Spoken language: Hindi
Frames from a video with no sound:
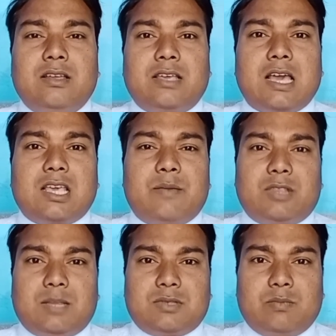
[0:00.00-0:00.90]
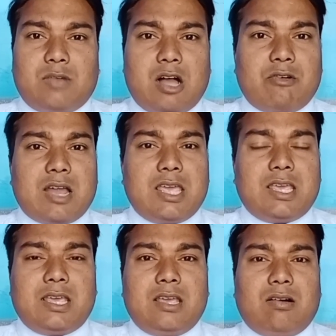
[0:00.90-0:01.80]
क्या क्या मतलब संभावनाएं
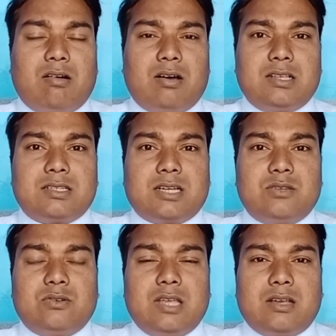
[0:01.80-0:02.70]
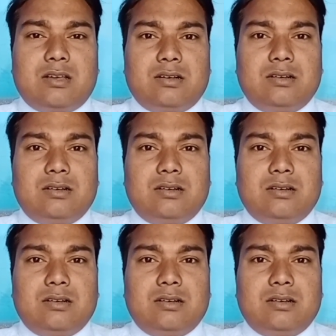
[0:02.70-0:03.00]
हैं और इसका जो एक